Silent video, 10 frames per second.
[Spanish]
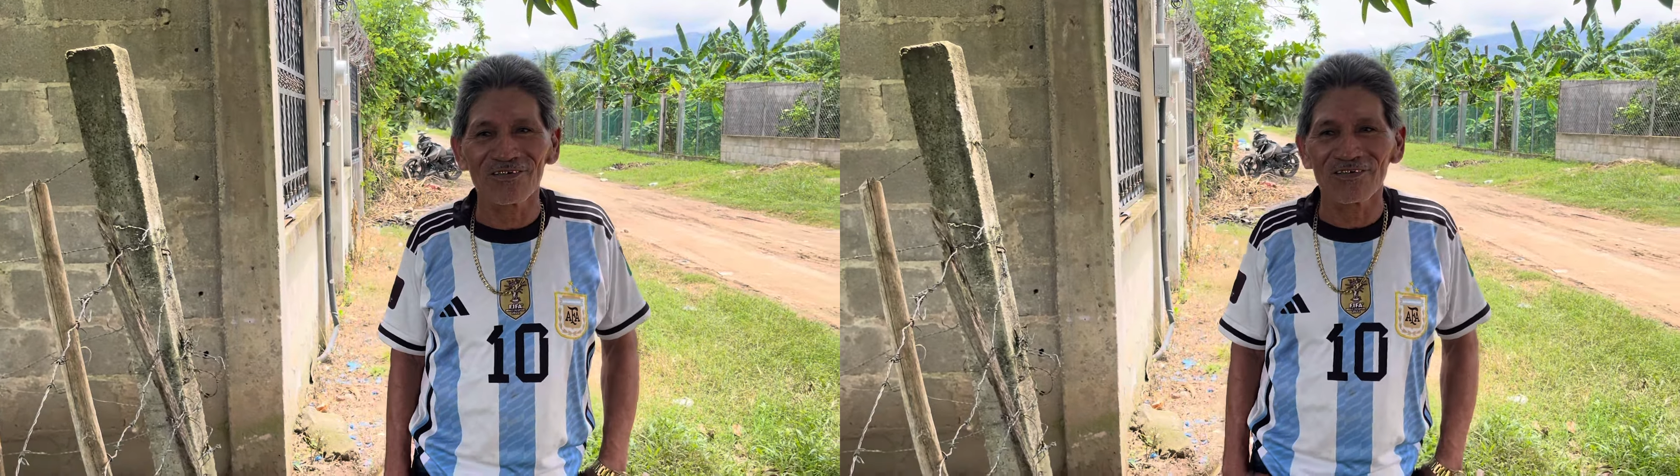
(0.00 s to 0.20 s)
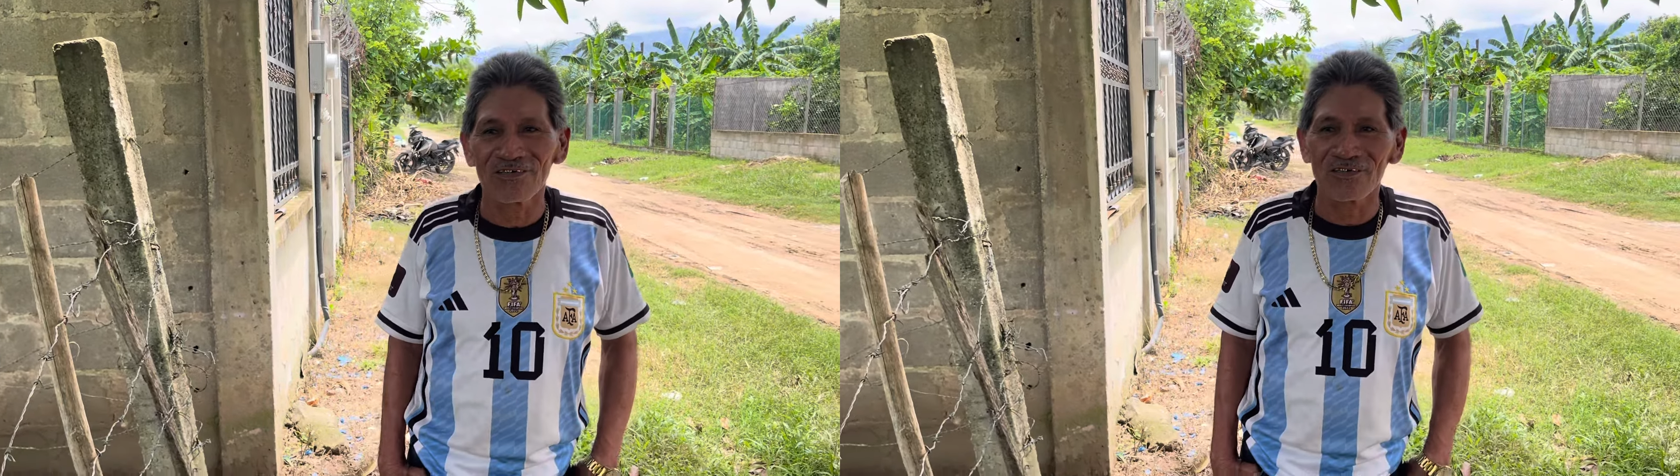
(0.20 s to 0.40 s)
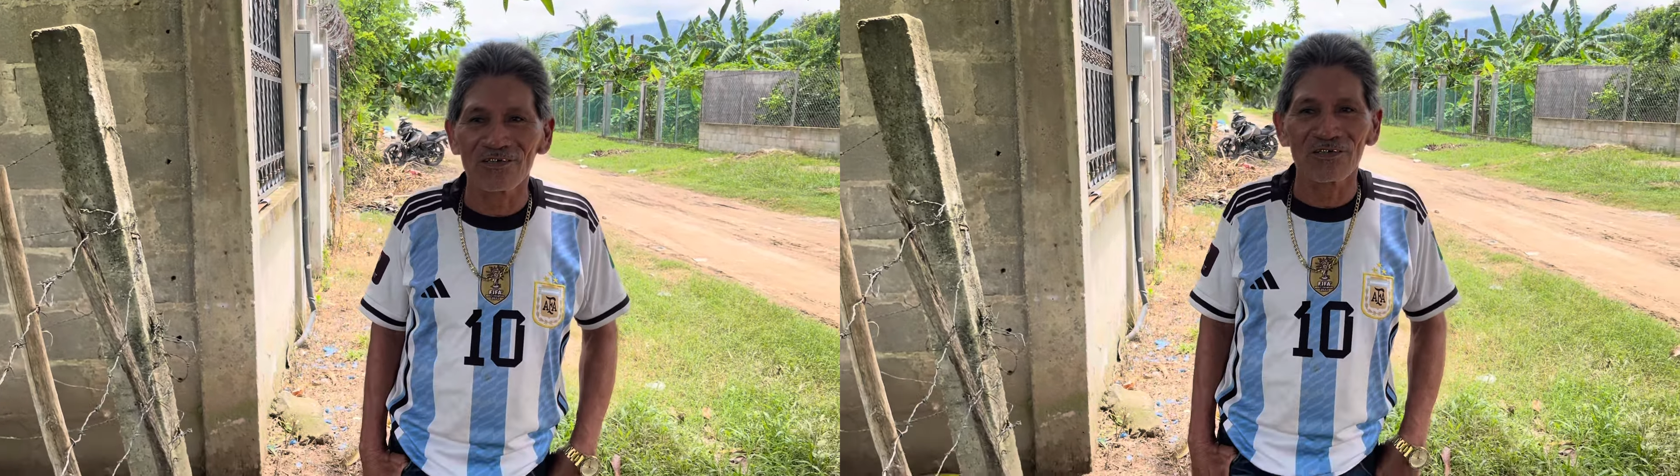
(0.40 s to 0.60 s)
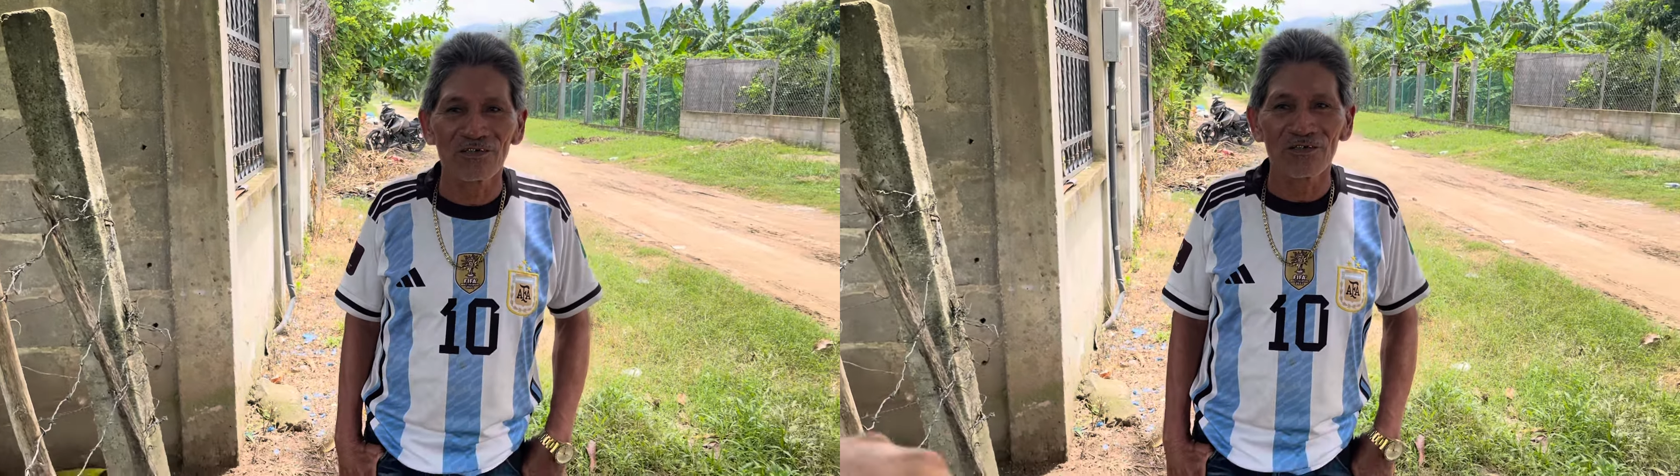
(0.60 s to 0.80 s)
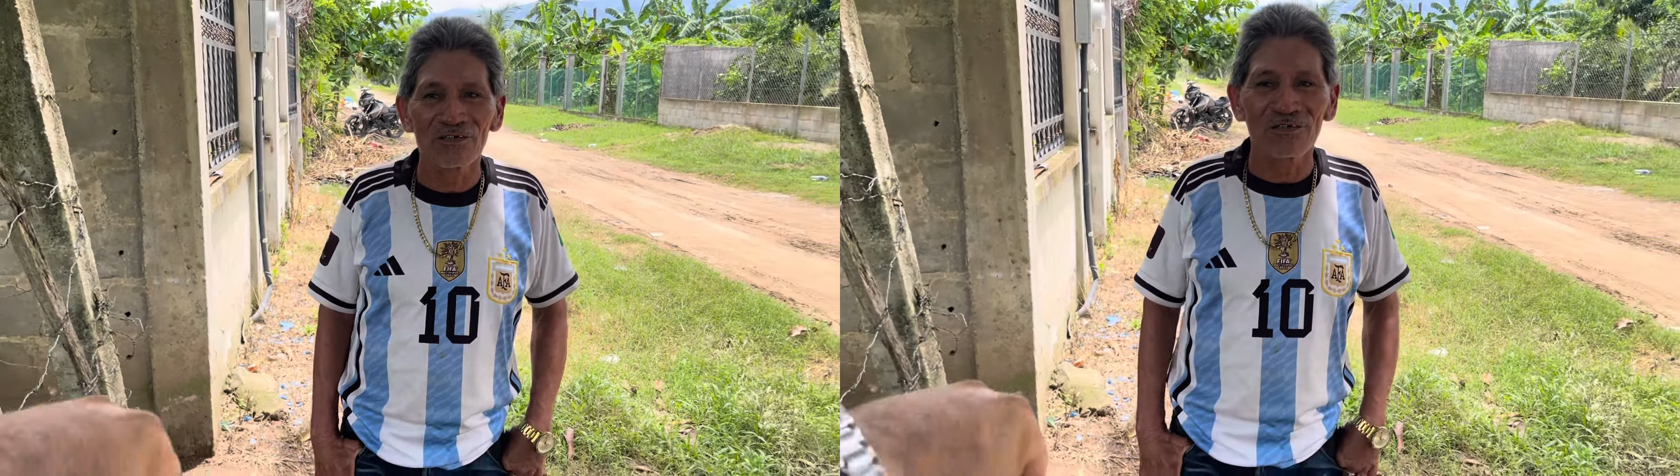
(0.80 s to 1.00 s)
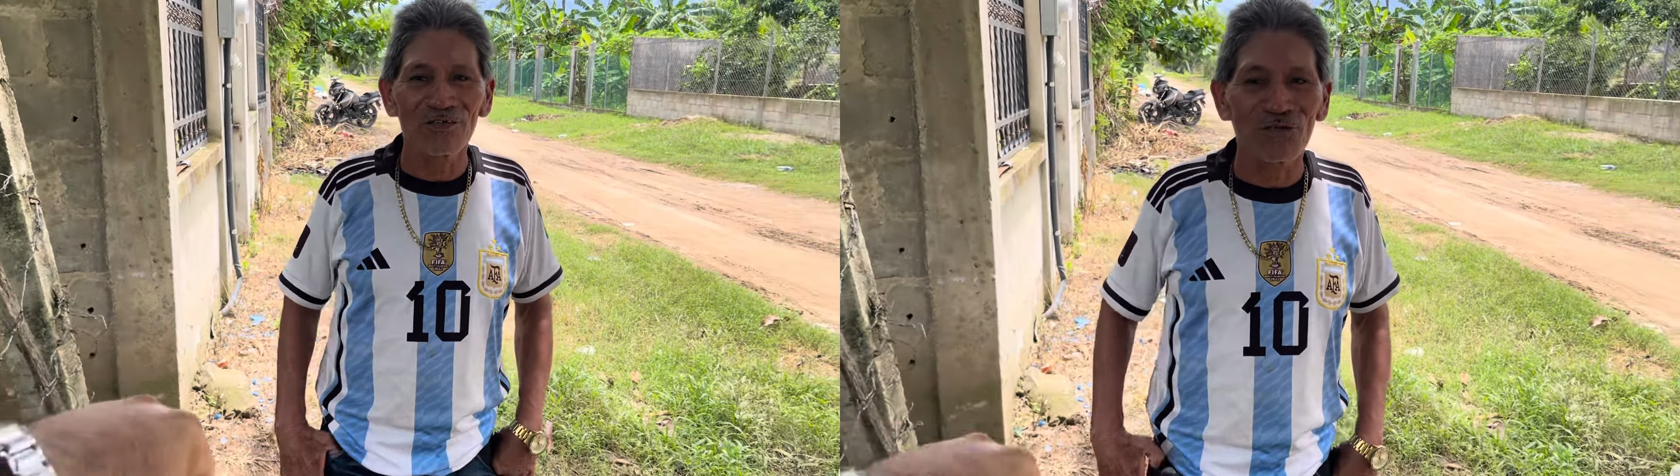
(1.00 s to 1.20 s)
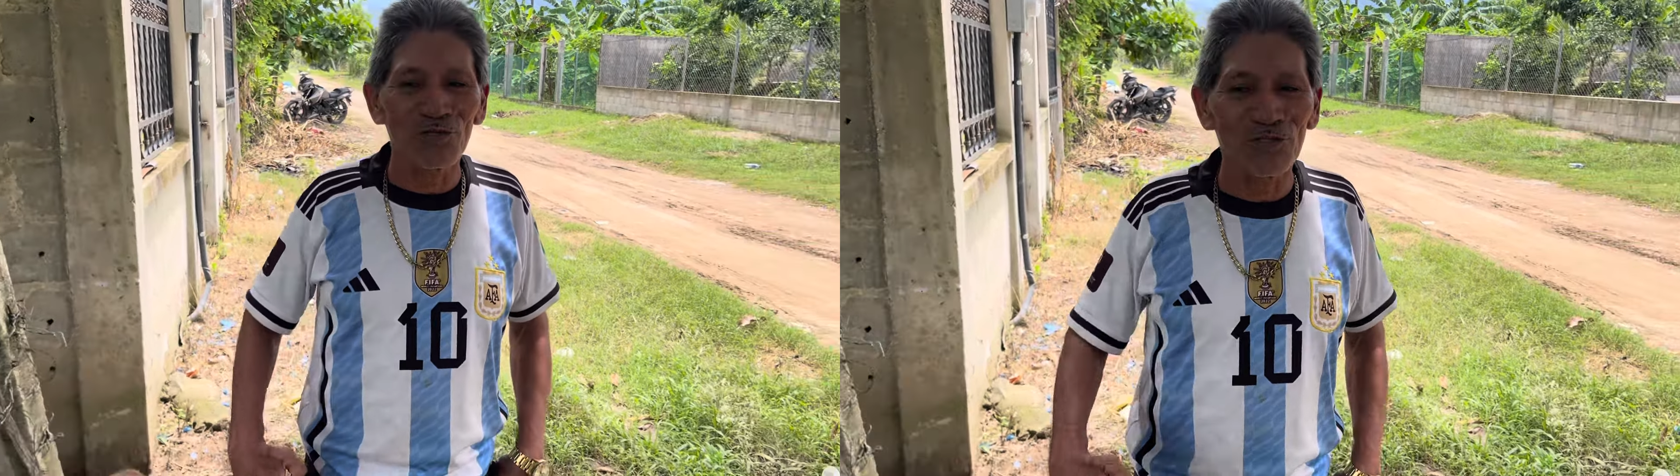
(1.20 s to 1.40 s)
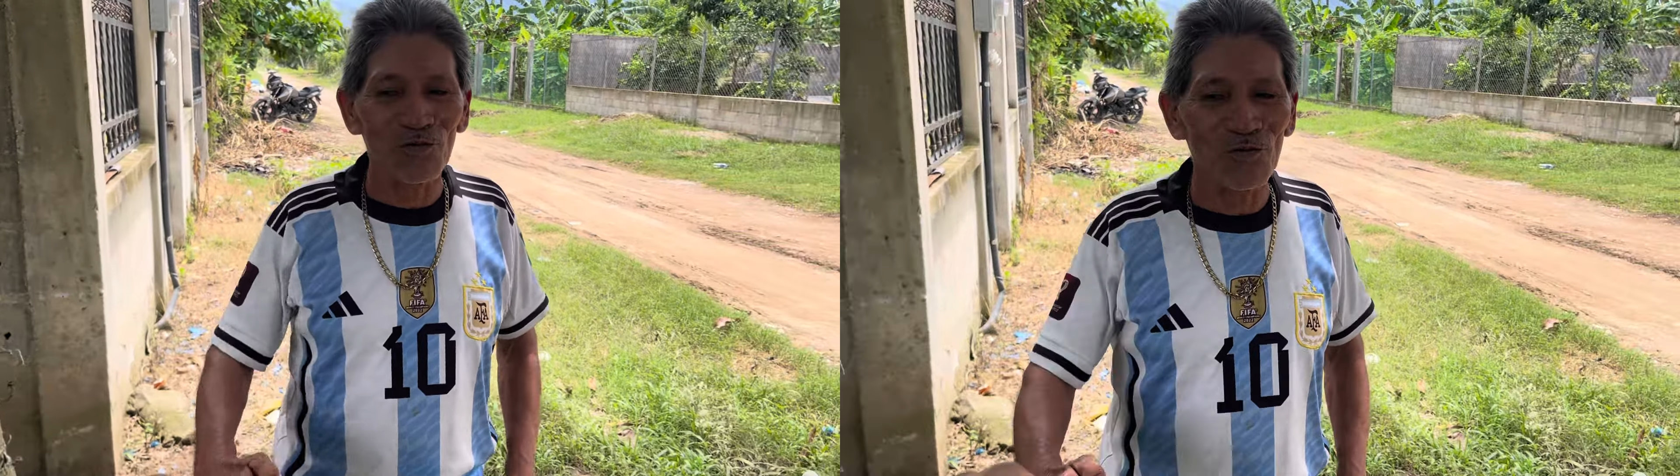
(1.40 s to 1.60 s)
como llega, más ¿Cómo
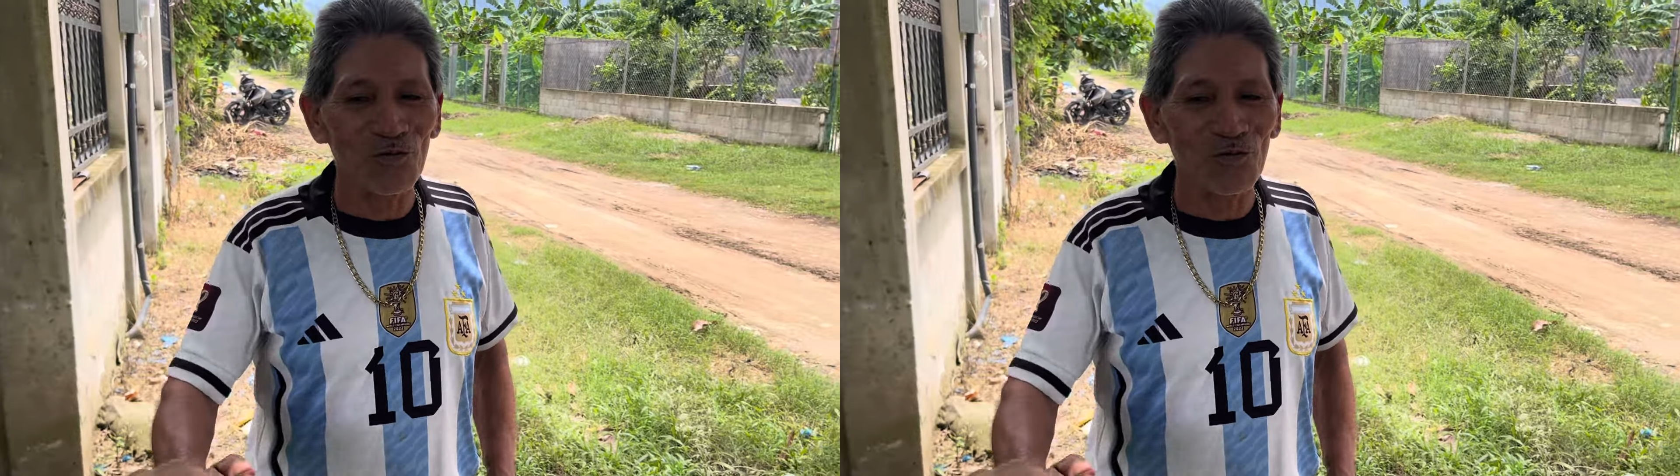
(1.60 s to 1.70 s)
llega que ya